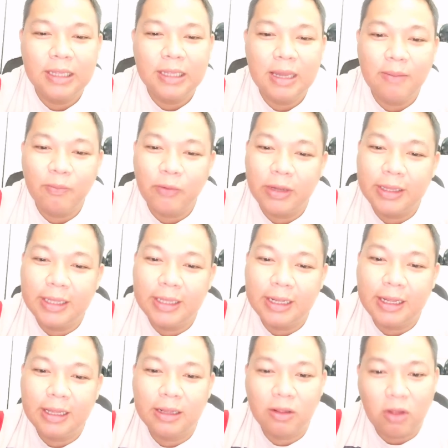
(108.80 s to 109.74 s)
ganyan pwede
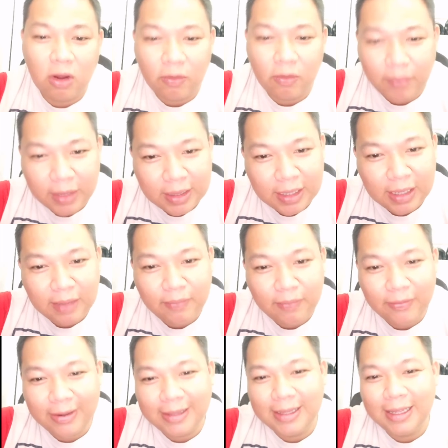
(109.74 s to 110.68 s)
rin comedy
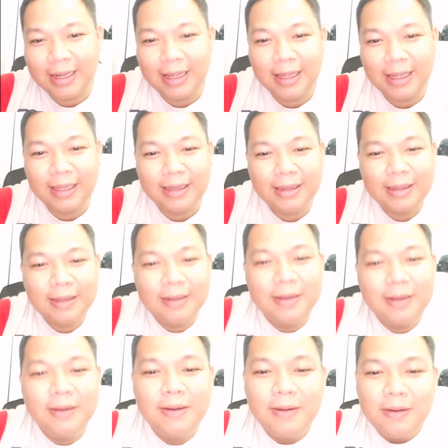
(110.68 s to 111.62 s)
pwede rin
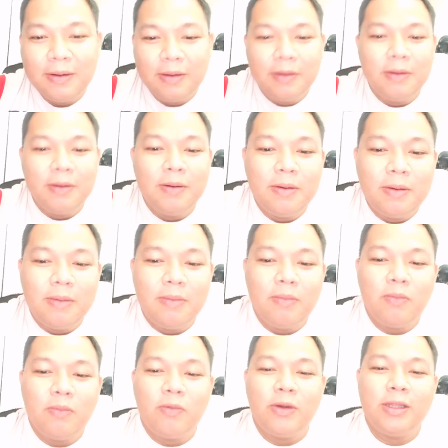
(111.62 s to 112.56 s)

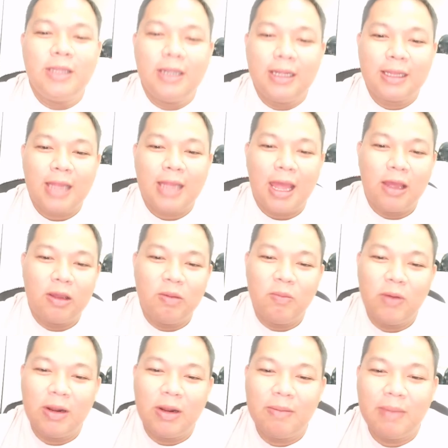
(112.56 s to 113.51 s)
pwede rin tayo
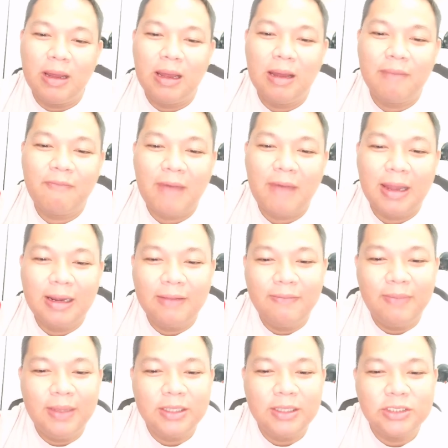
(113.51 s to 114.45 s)
gumawa ng mga funny
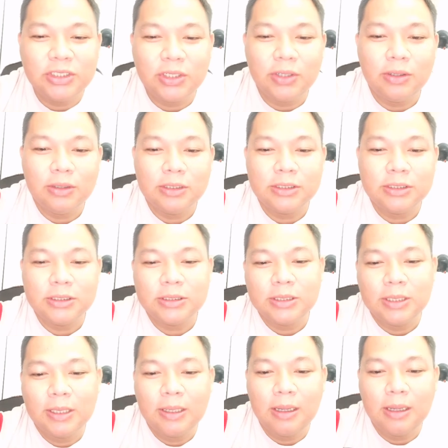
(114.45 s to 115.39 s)
videos
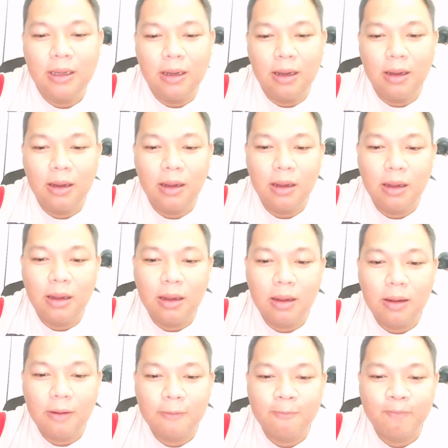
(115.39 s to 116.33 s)

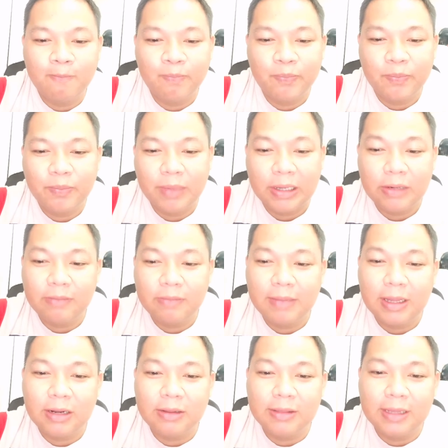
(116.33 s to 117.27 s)
uh, pero
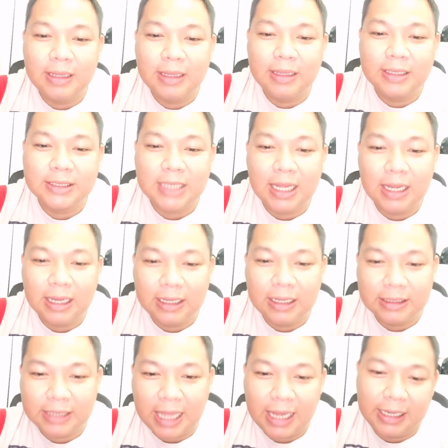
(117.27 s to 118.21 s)
meron din isang
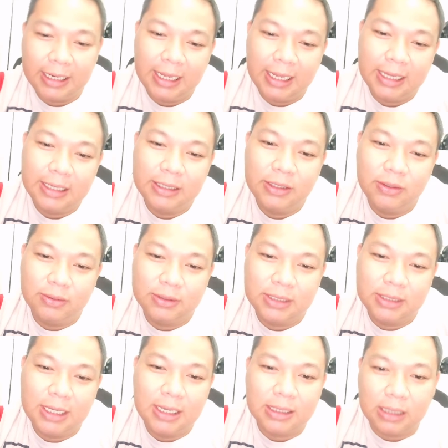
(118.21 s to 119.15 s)
technique yung
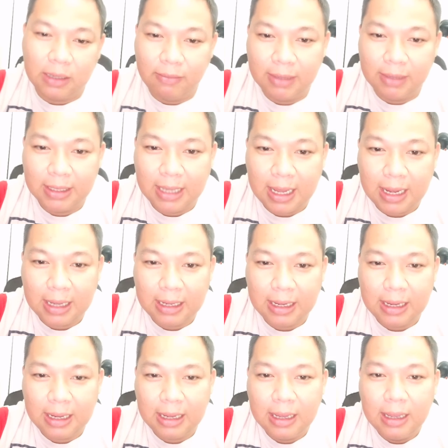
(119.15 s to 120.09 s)
tinatawag
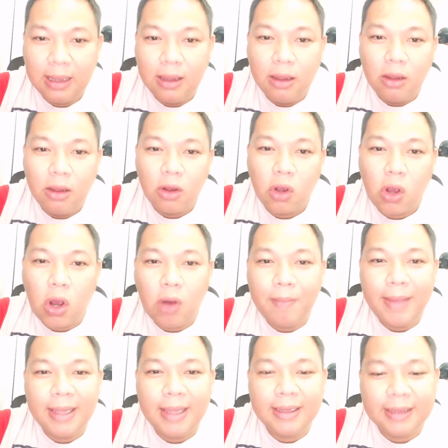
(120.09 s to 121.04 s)
na
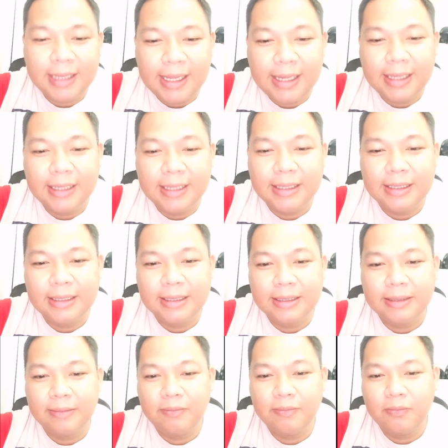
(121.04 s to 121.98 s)
commenting
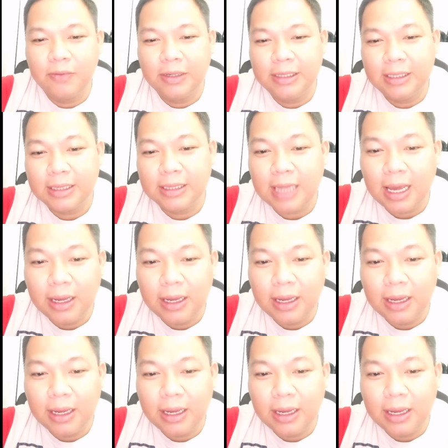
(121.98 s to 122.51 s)
pwede